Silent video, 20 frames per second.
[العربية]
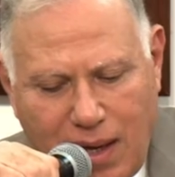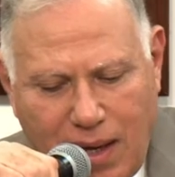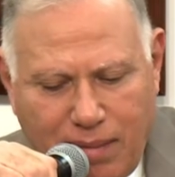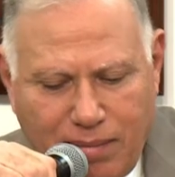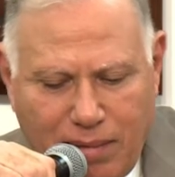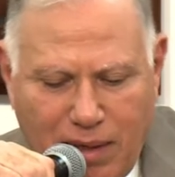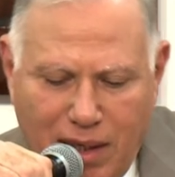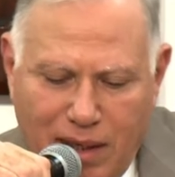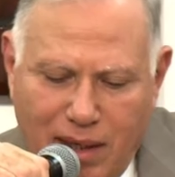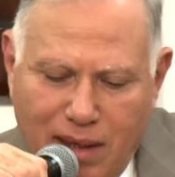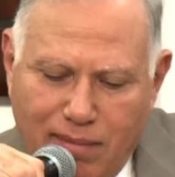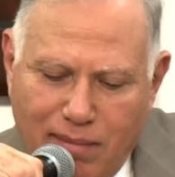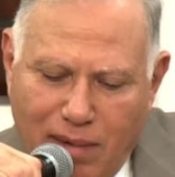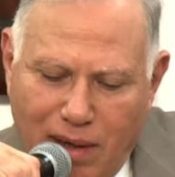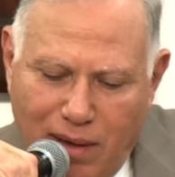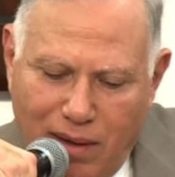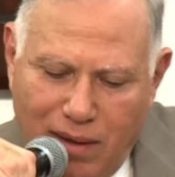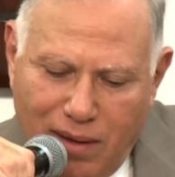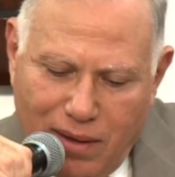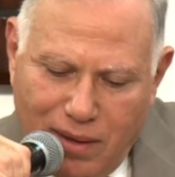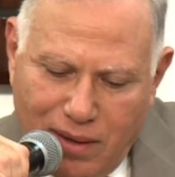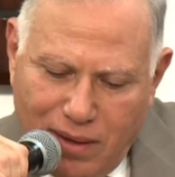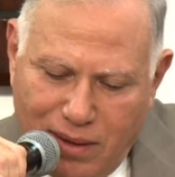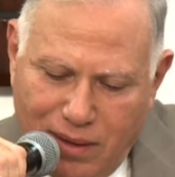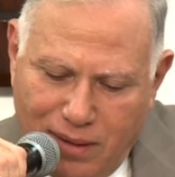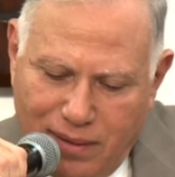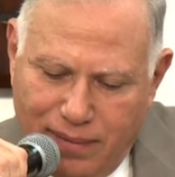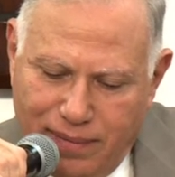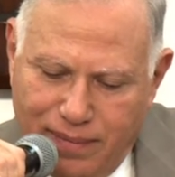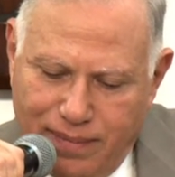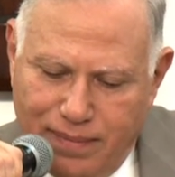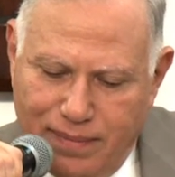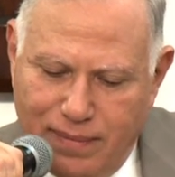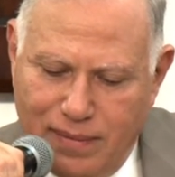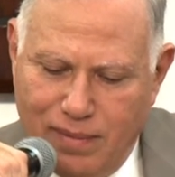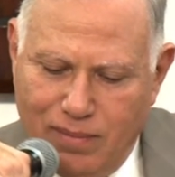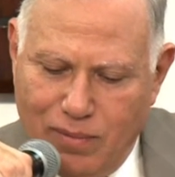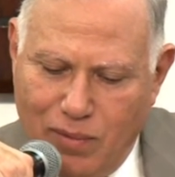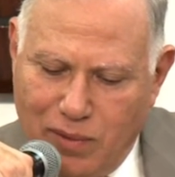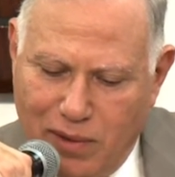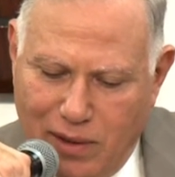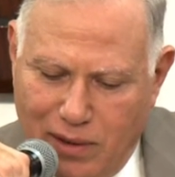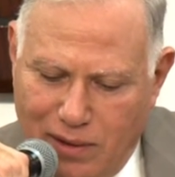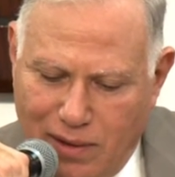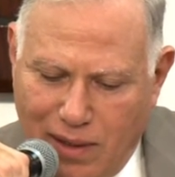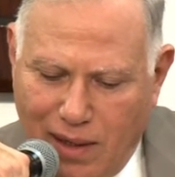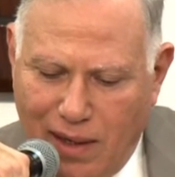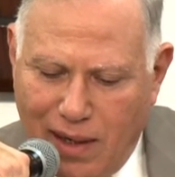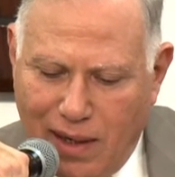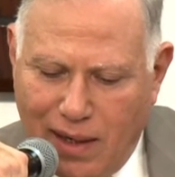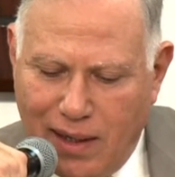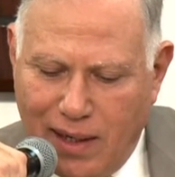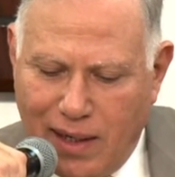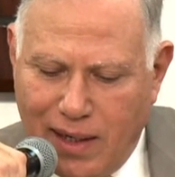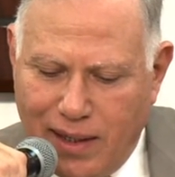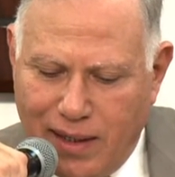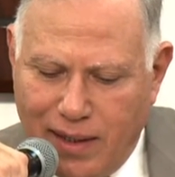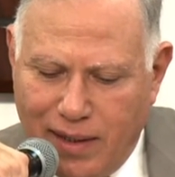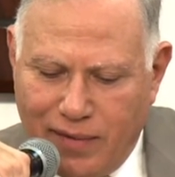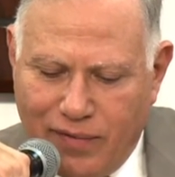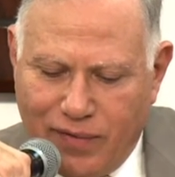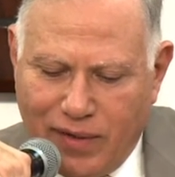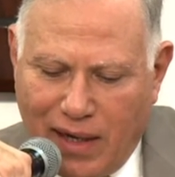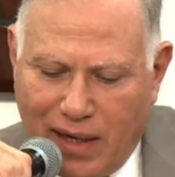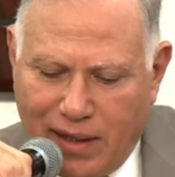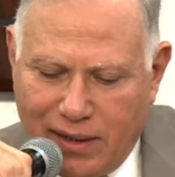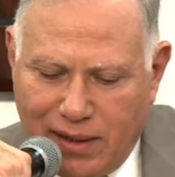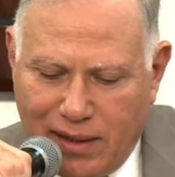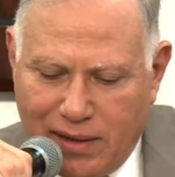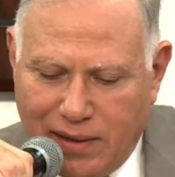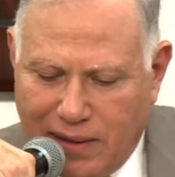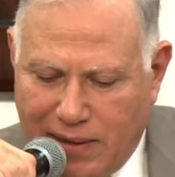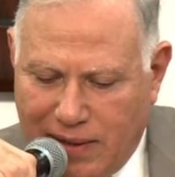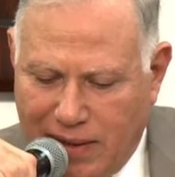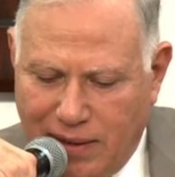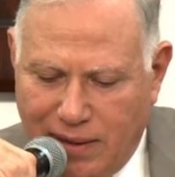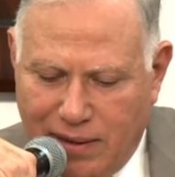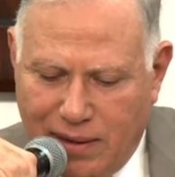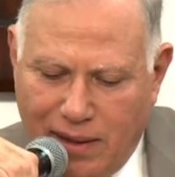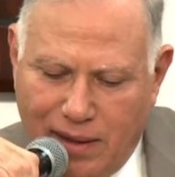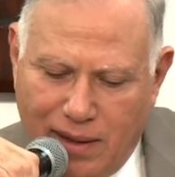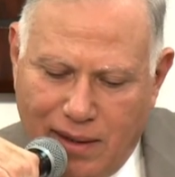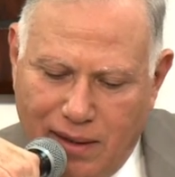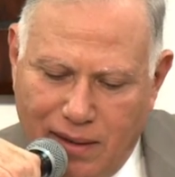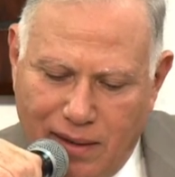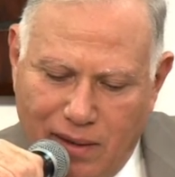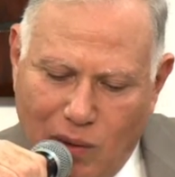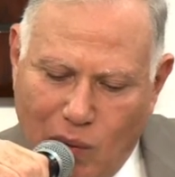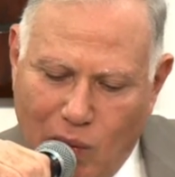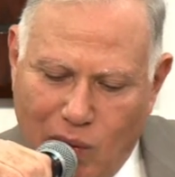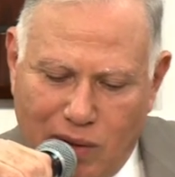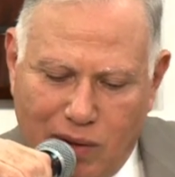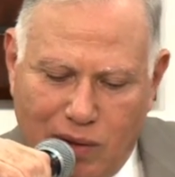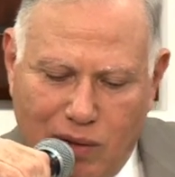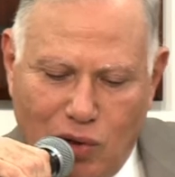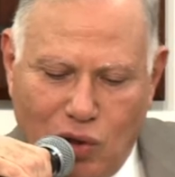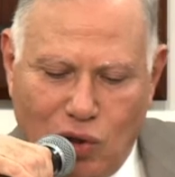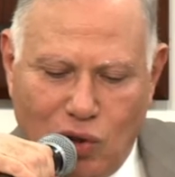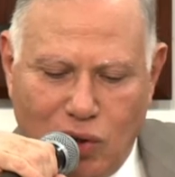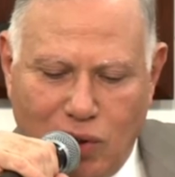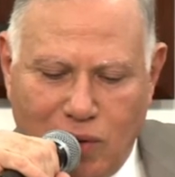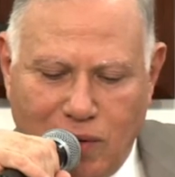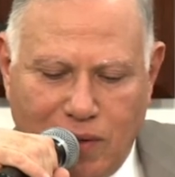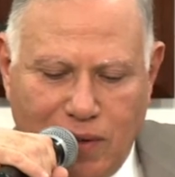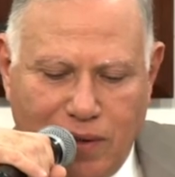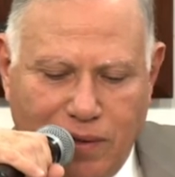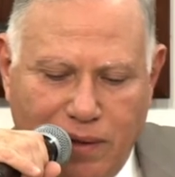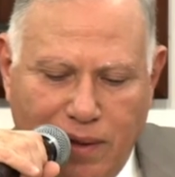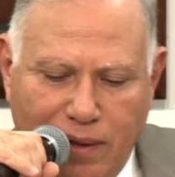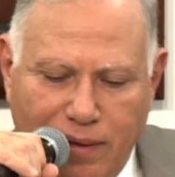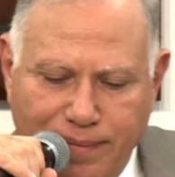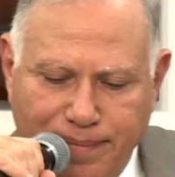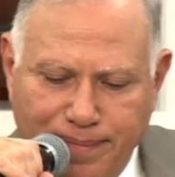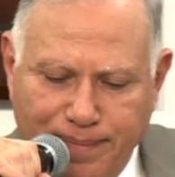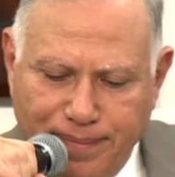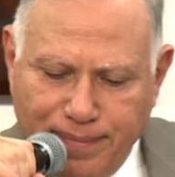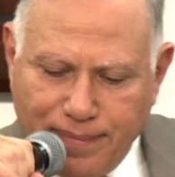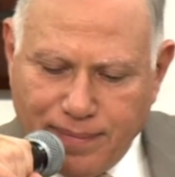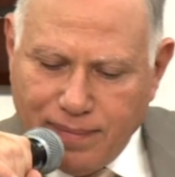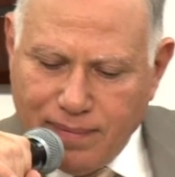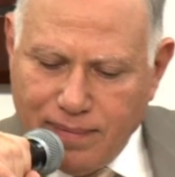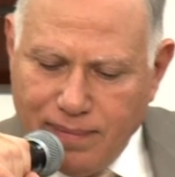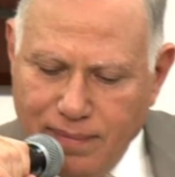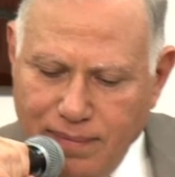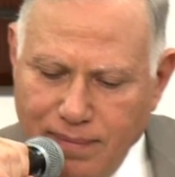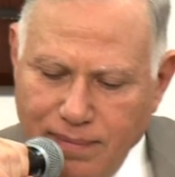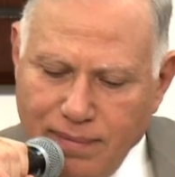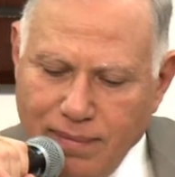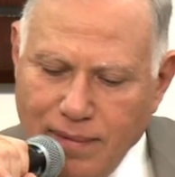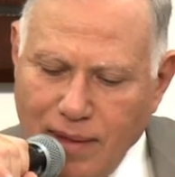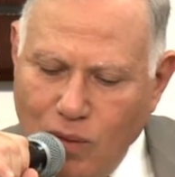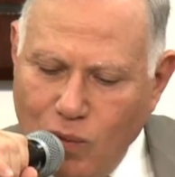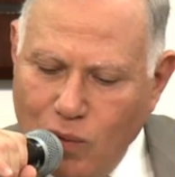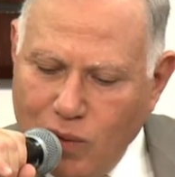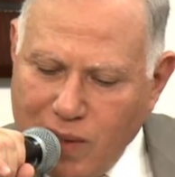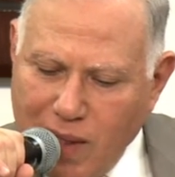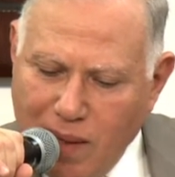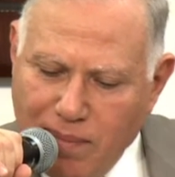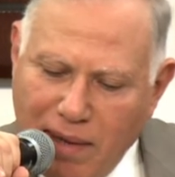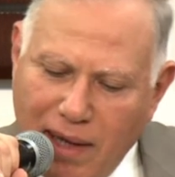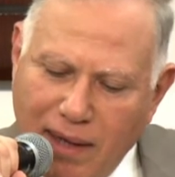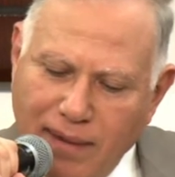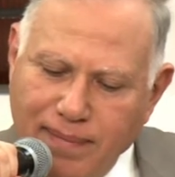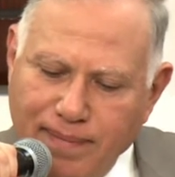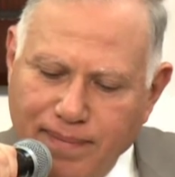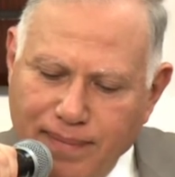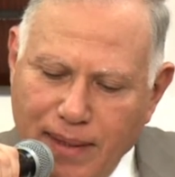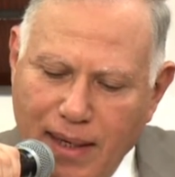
امام الله ممكن نطلع الايه في عدد ستة لو 12 ستة وسبعة